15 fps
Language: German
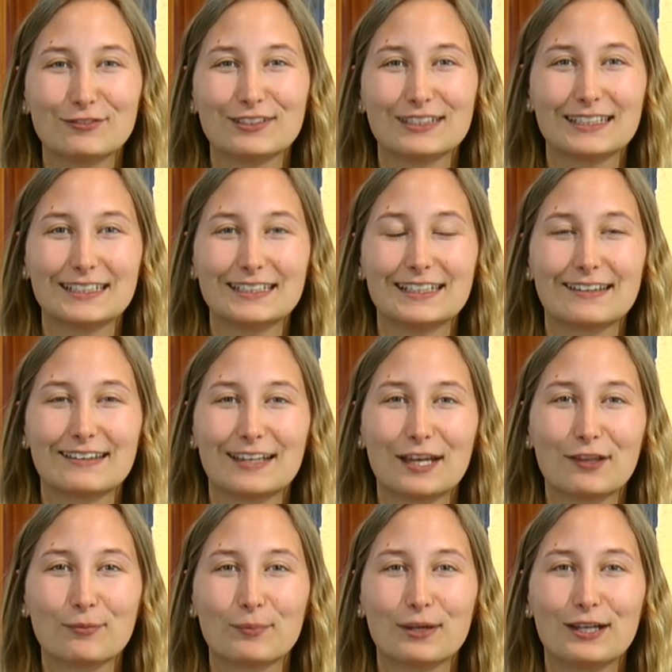Wir gehen jetzt
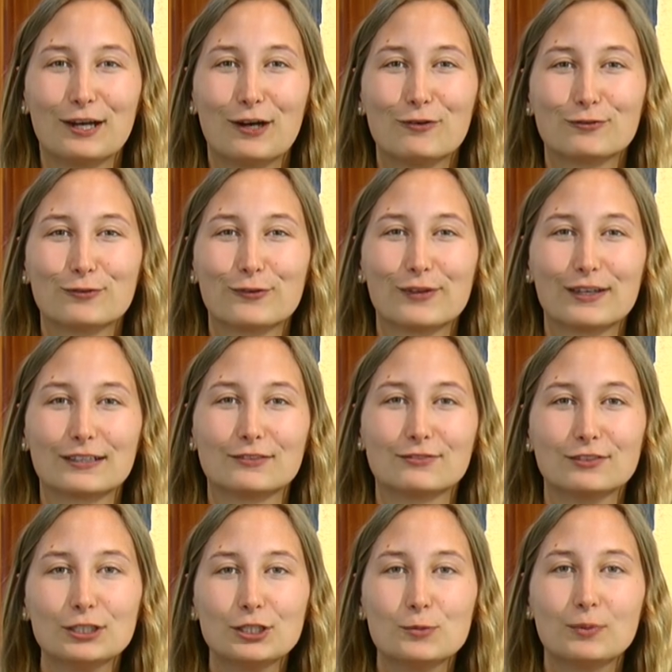erstmal auf unser
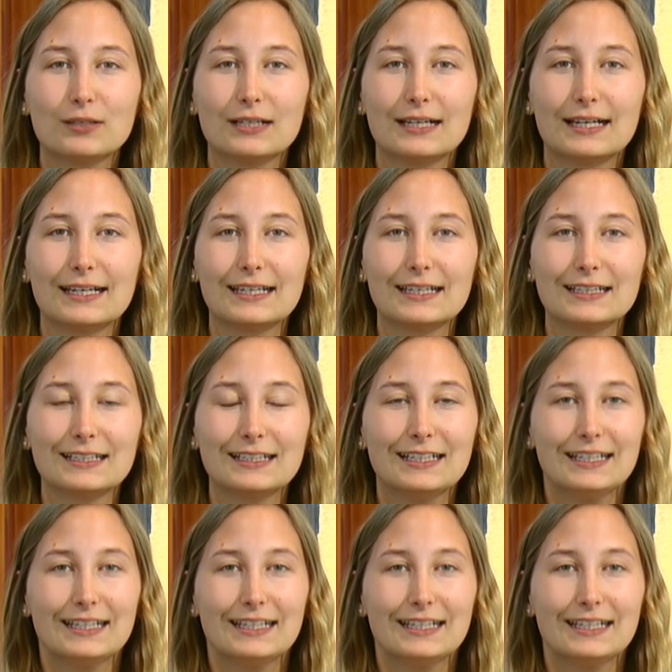Gewinnspiel ein.